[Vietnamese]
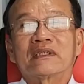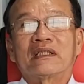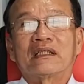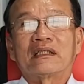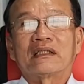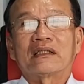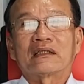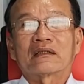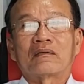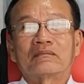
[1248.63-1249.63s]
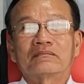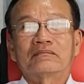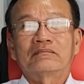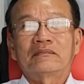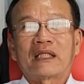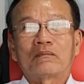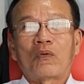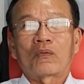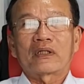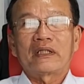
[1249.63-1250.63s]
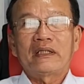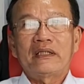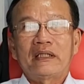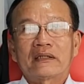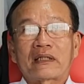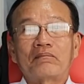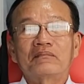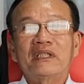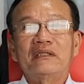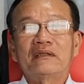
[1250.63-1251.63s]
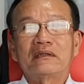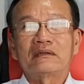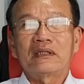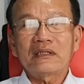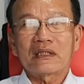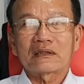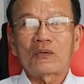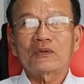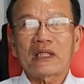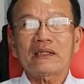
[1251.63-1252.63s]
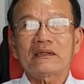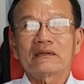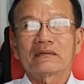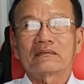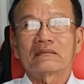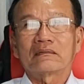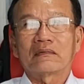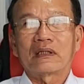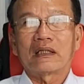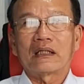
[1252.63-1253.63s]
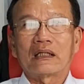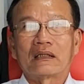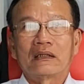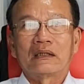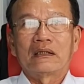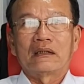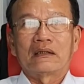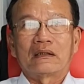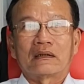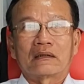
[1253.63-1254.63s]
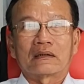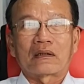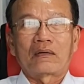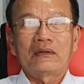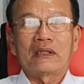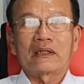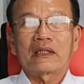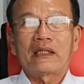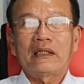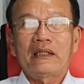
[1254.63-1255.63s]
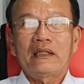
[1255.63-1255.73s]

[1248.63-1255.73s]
à, cũng là một cái tầm nhìn rất là sâu sắc và có những cái